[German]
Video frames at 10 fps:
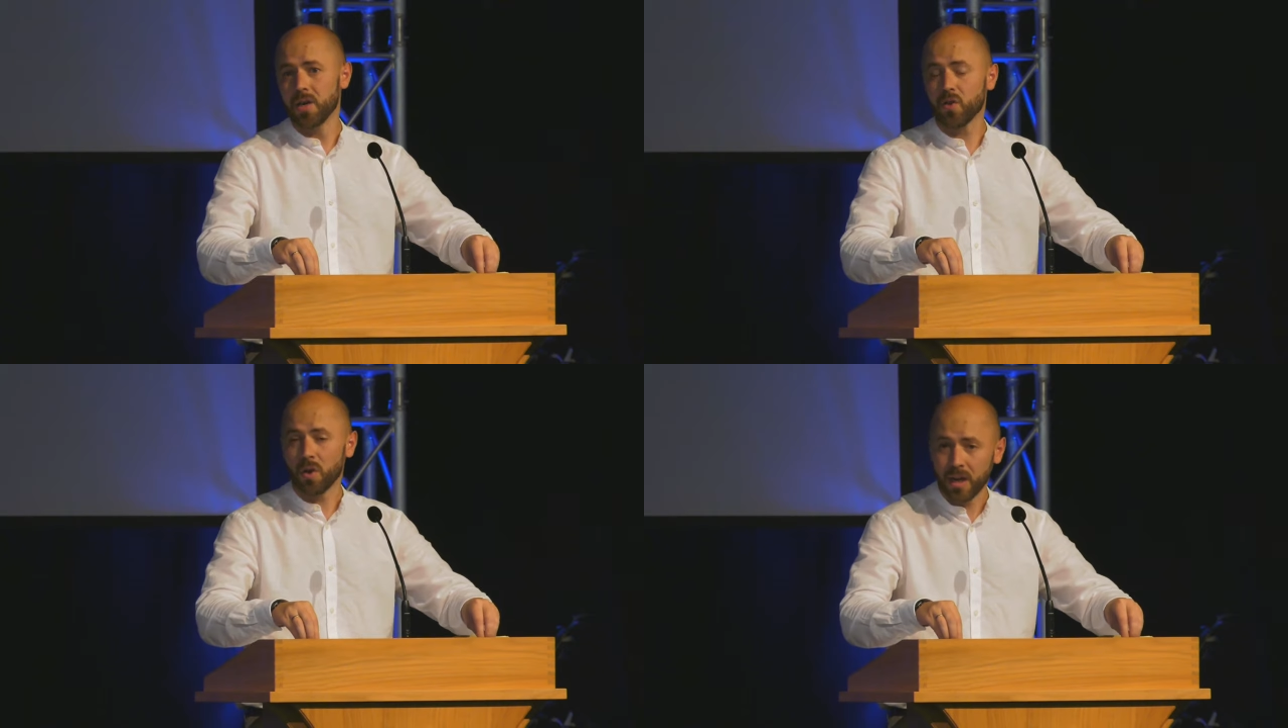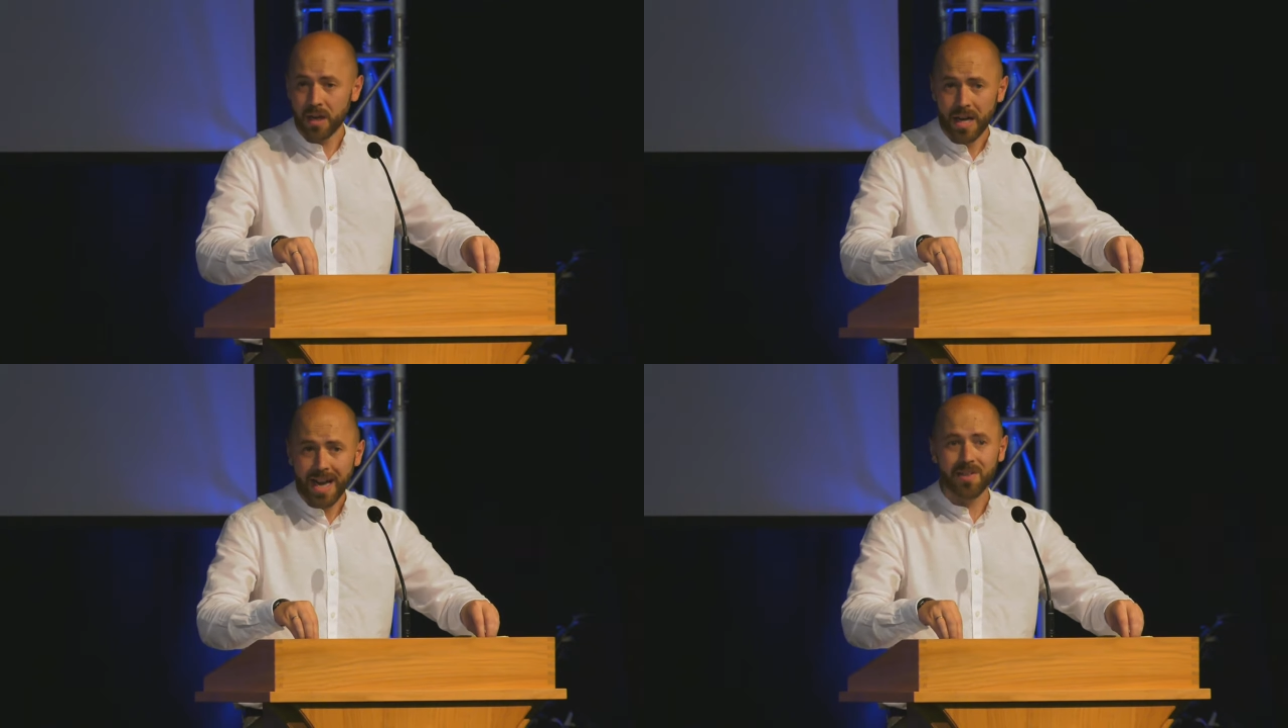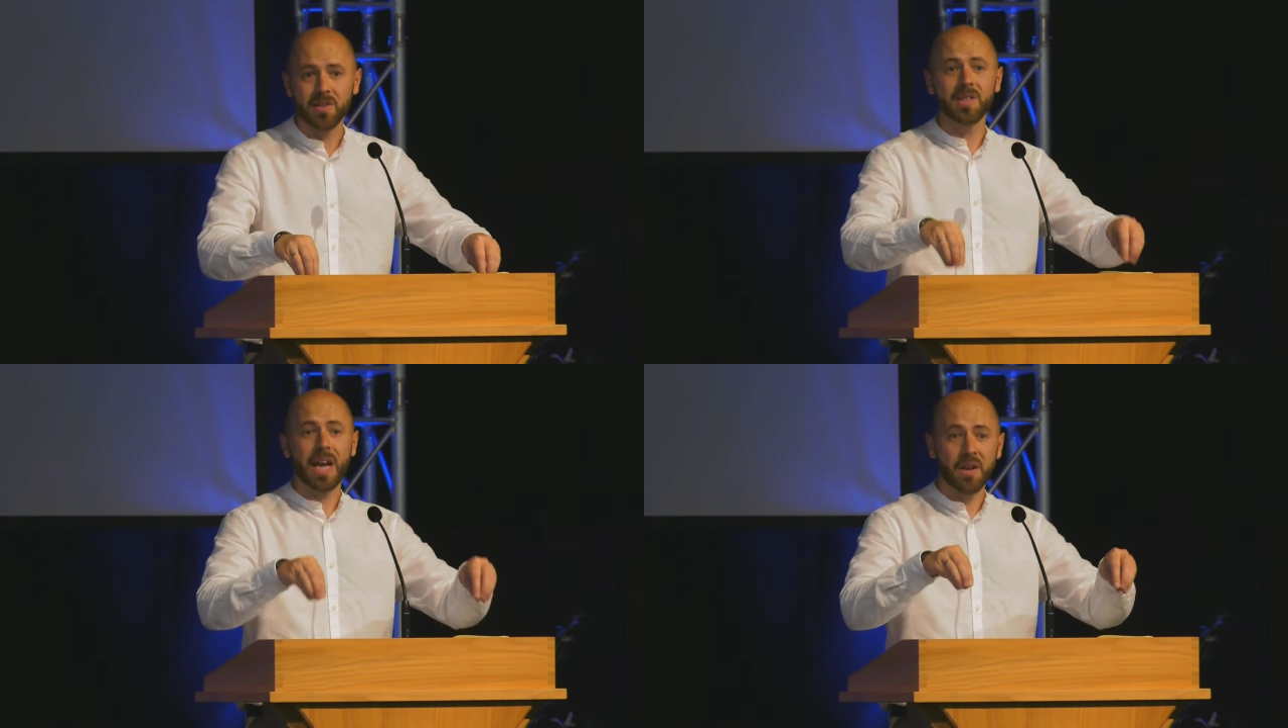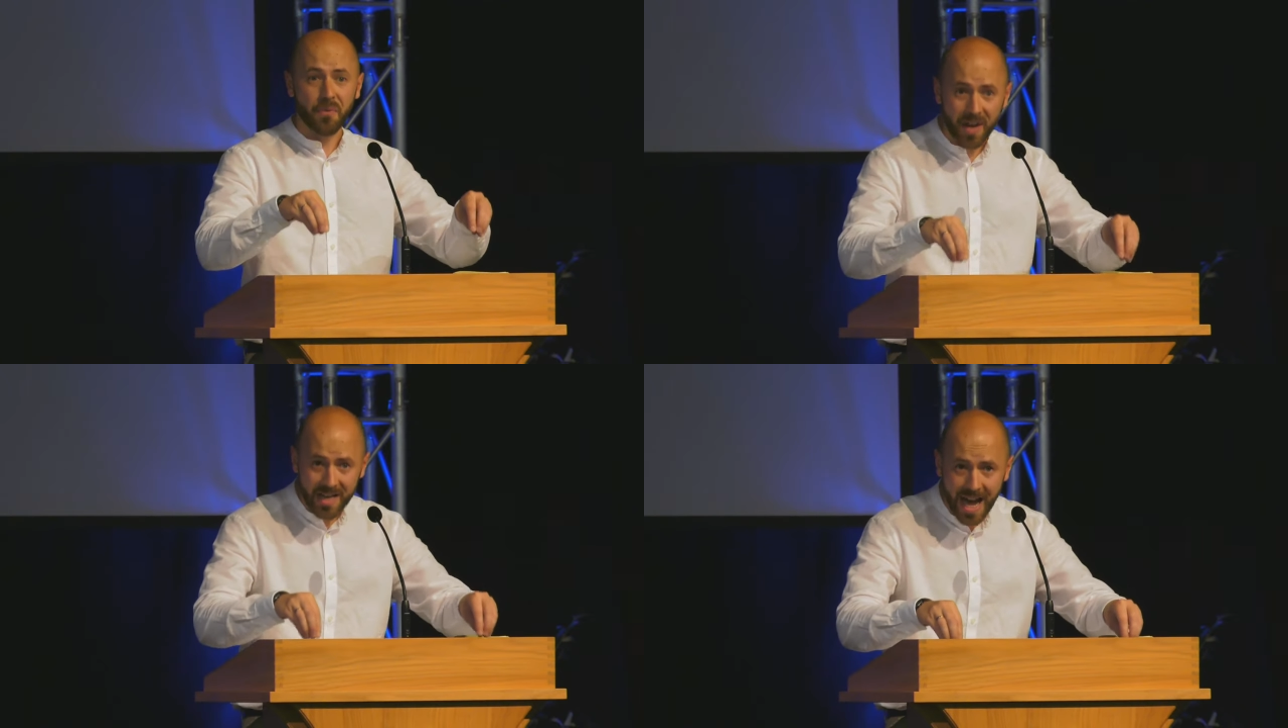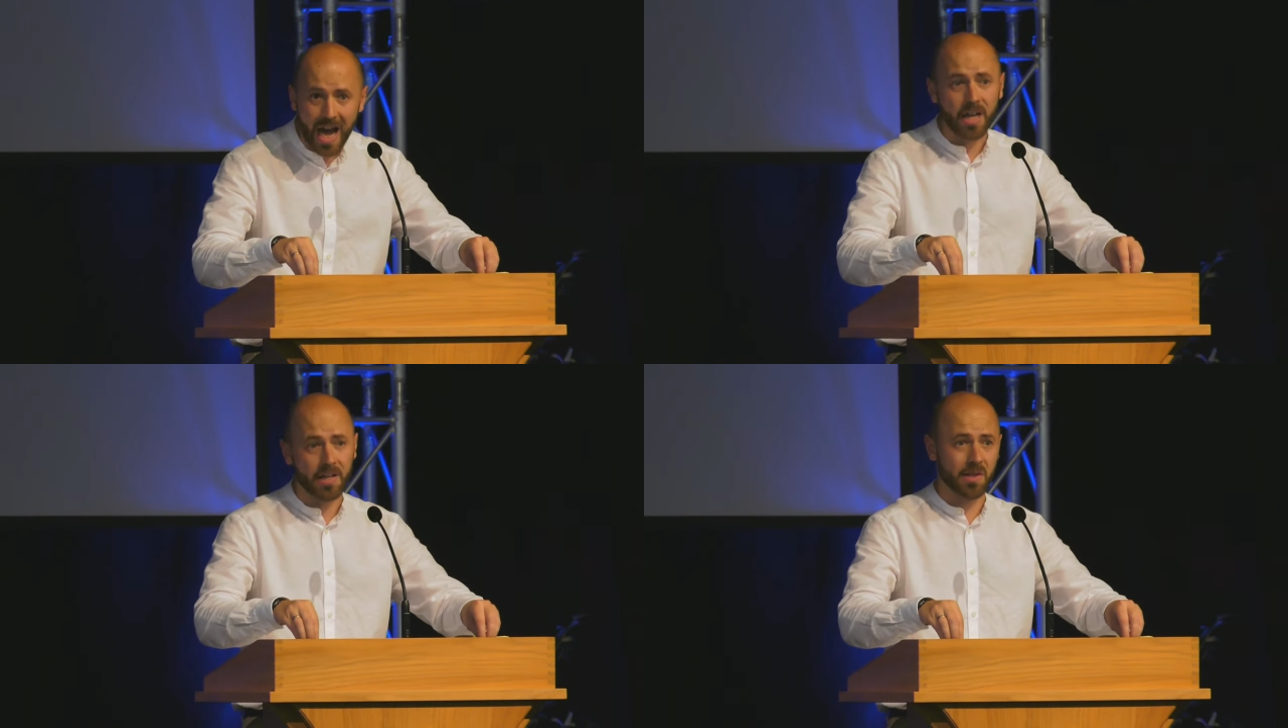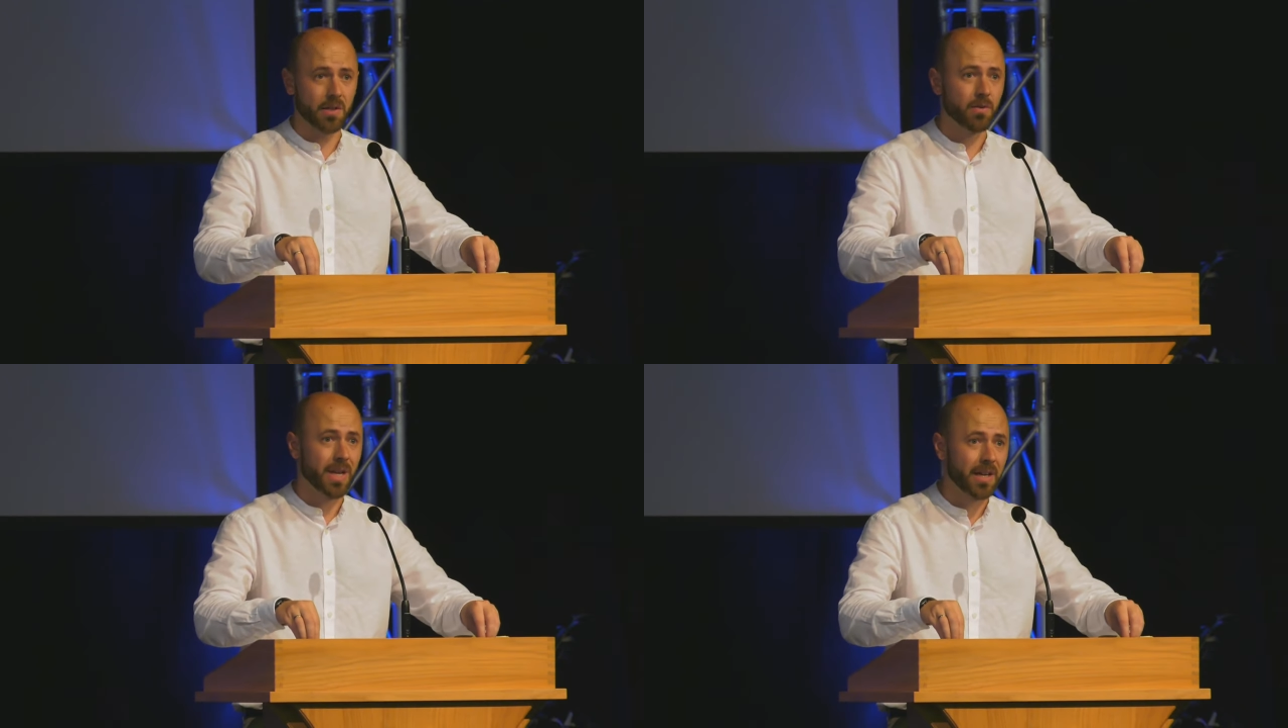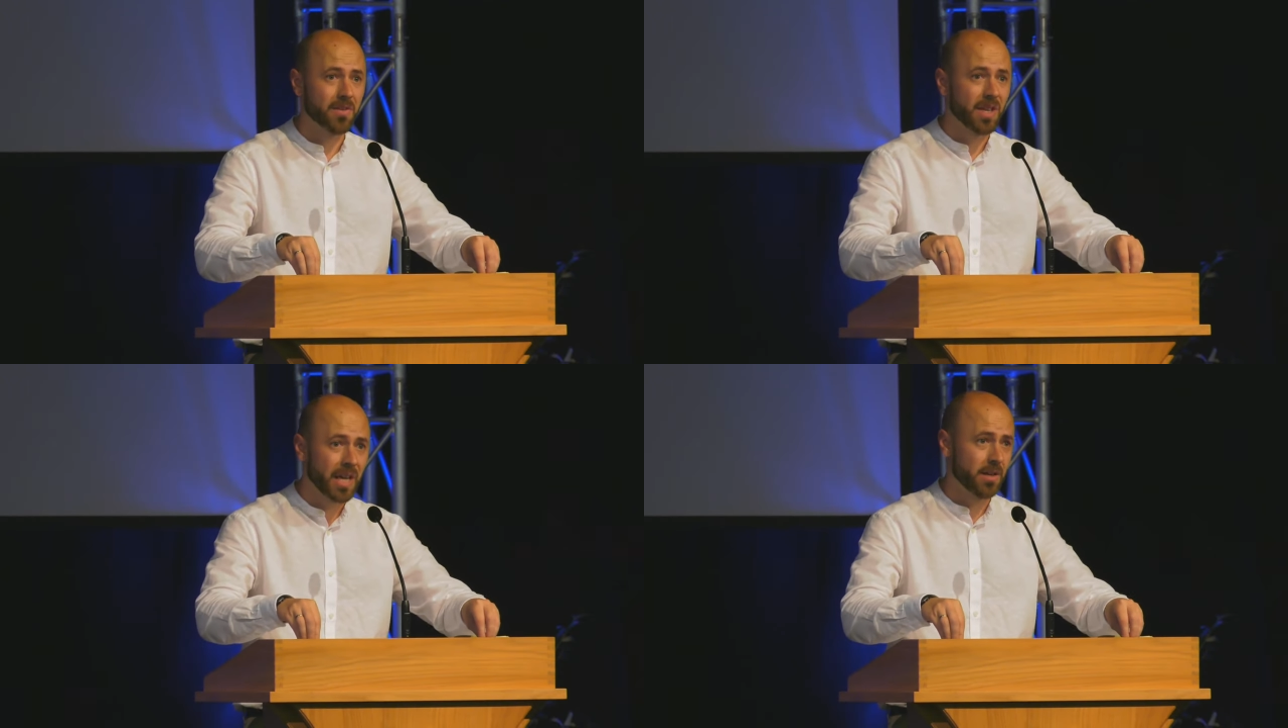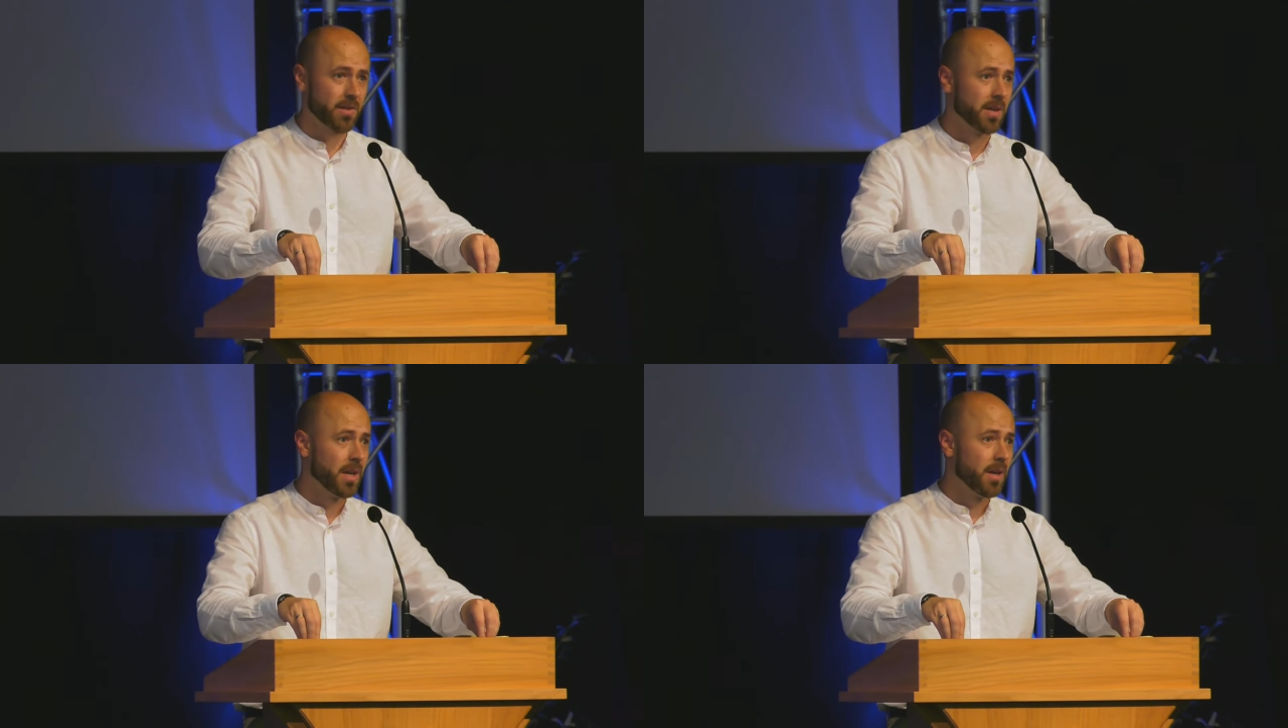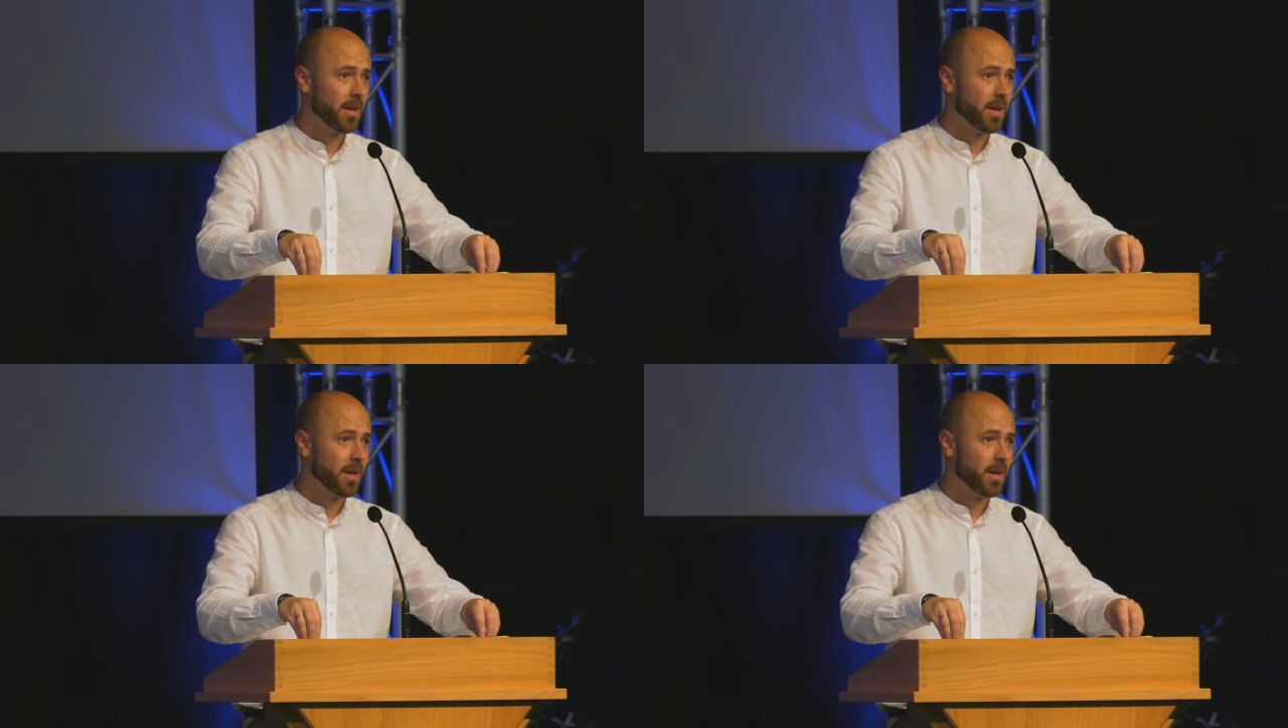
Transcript: sondern es ist eine Vernachlässigung deines Kindes.